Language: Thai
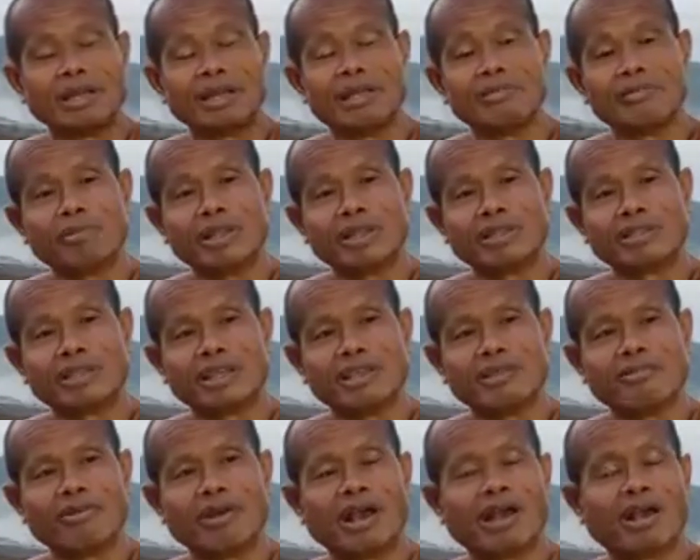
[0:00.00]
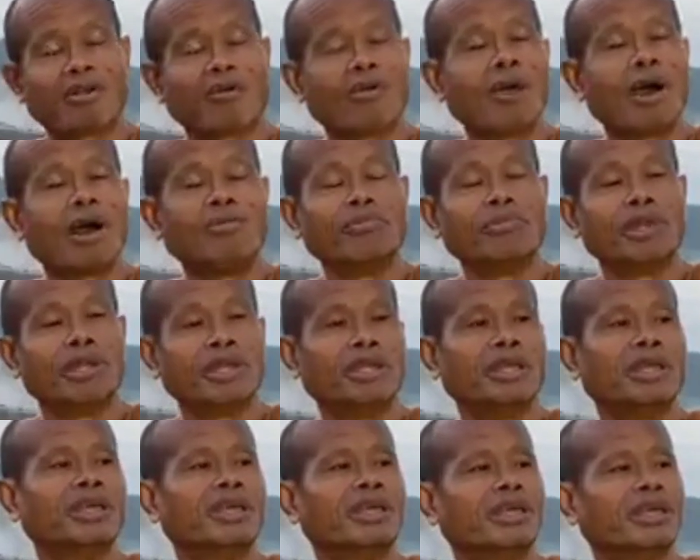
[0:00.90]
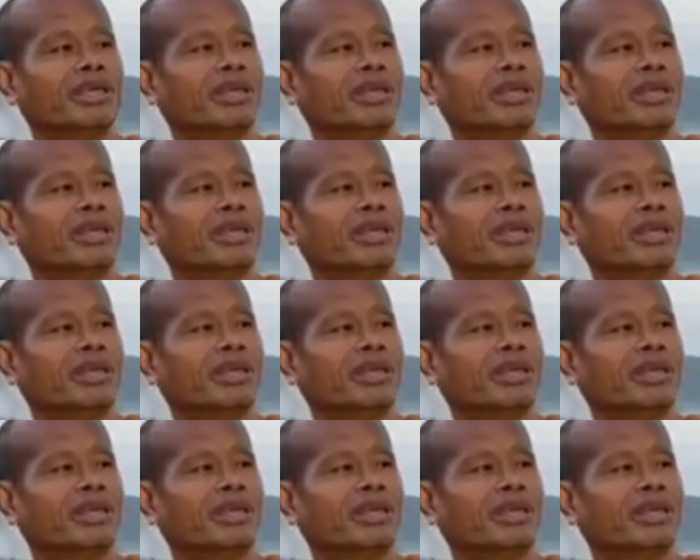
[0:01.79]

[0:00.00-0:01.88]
มันเลยไม่ใช่ว่าความ